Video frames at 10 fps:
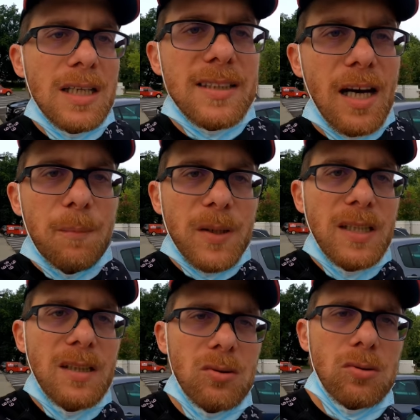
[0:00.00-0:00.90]
Ça a
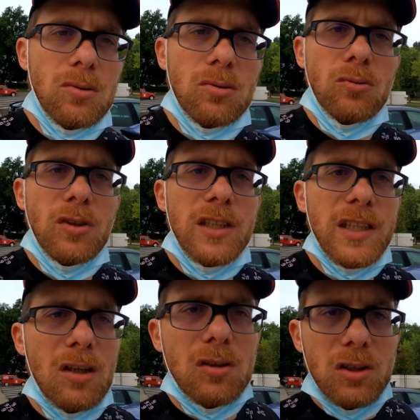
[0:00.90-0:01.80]
pris euh, une
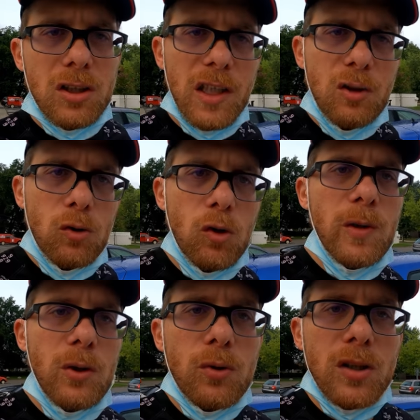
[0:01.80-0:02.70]
quarantaine de
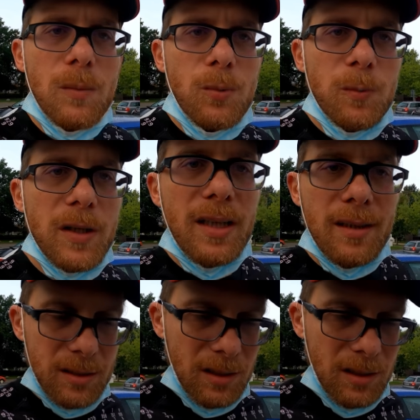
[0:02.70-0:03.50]
minutes à peu près,